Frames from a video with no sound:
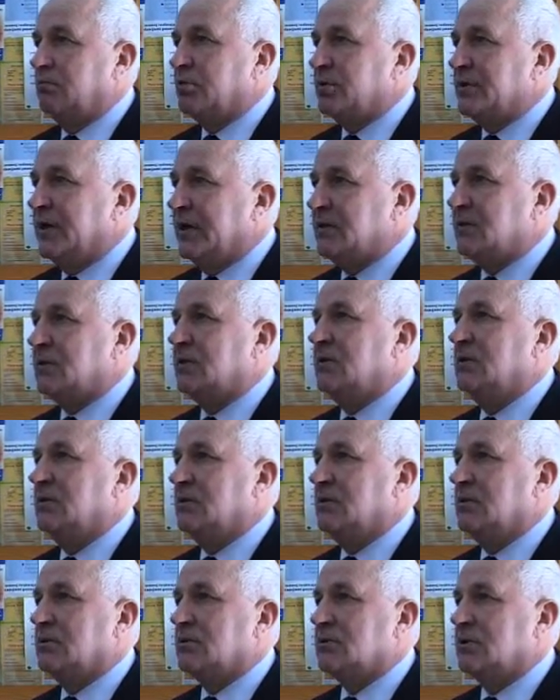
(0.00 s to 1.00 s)

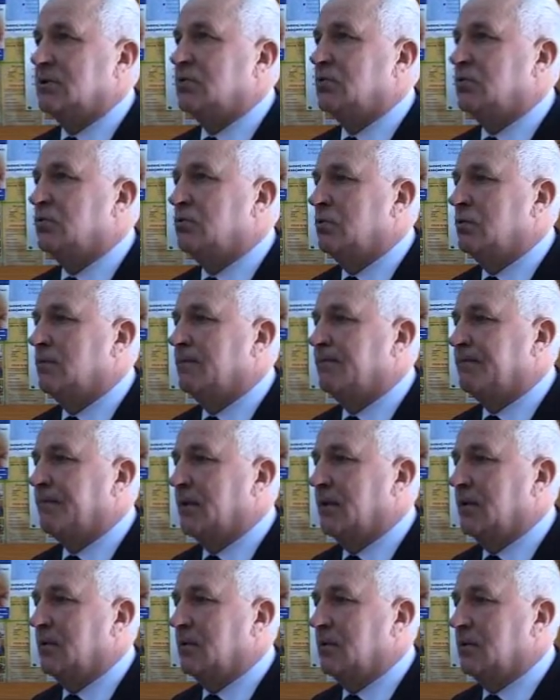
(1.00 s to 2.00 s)
podatki z tytułu
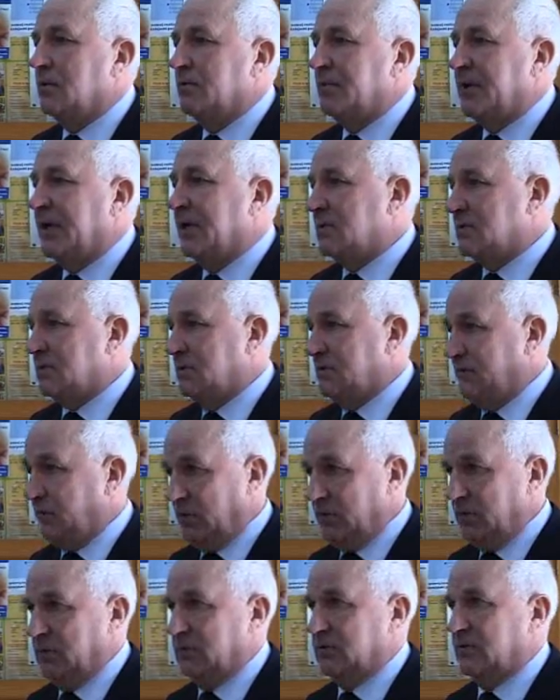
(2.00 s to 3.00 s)
mm, pracy w
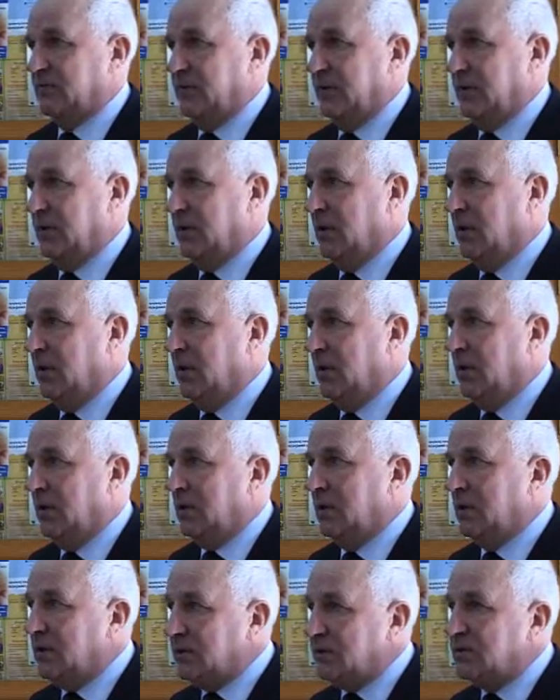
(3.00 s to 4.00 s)
rolnictwie.
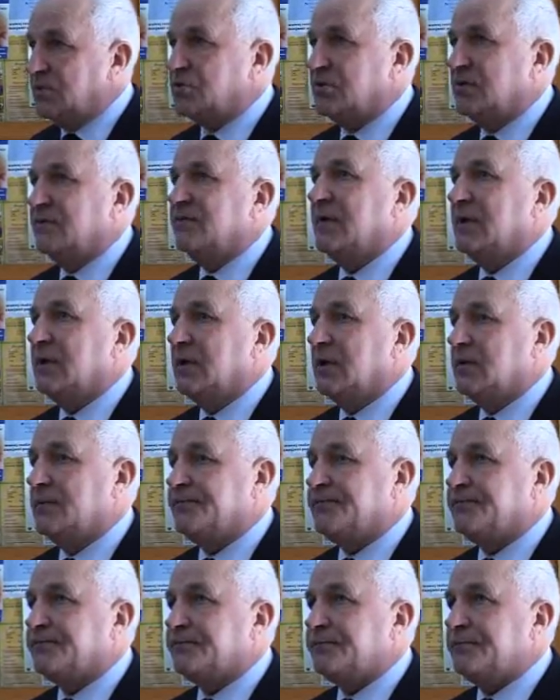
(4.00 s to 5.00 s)
Jest jeszcze wiele
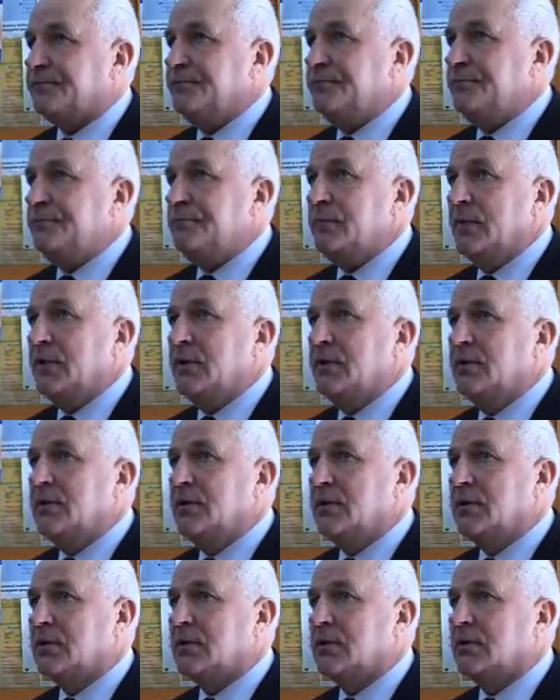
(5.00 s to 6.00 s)

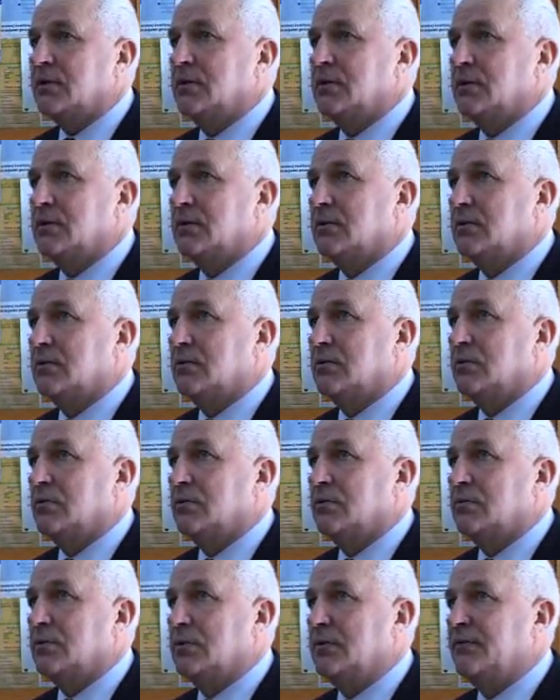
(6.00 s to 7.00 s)
innych
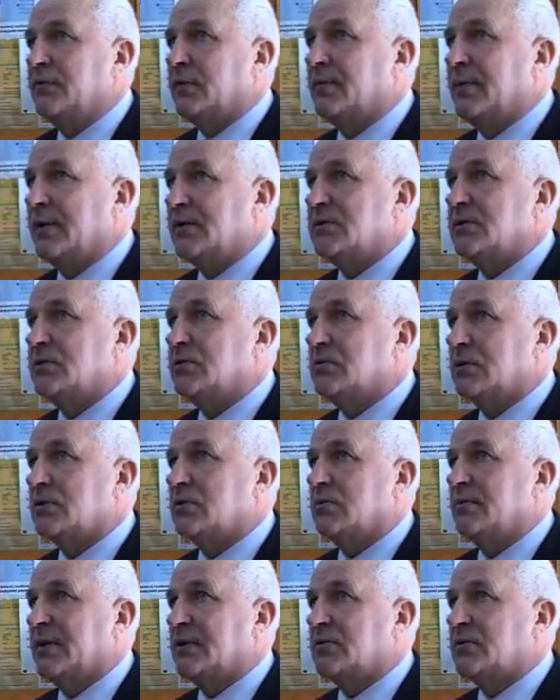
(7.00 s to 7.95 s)
informacji, które są